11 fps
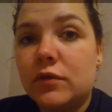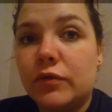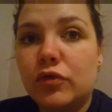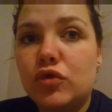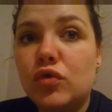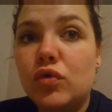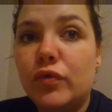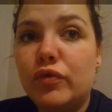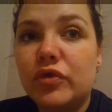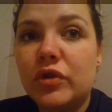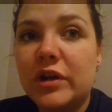sauf que du coup
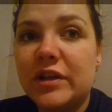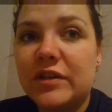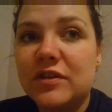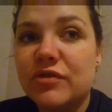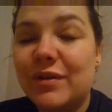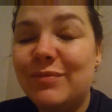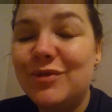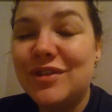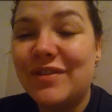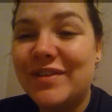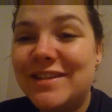vu ce que la
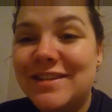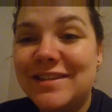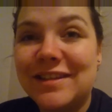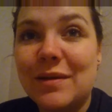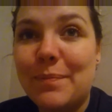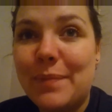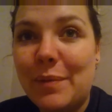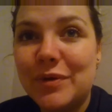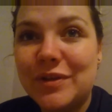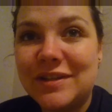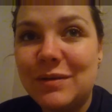nous avait dit c'était pas
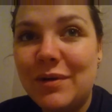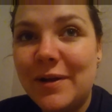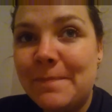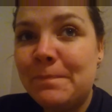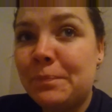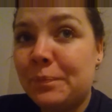possible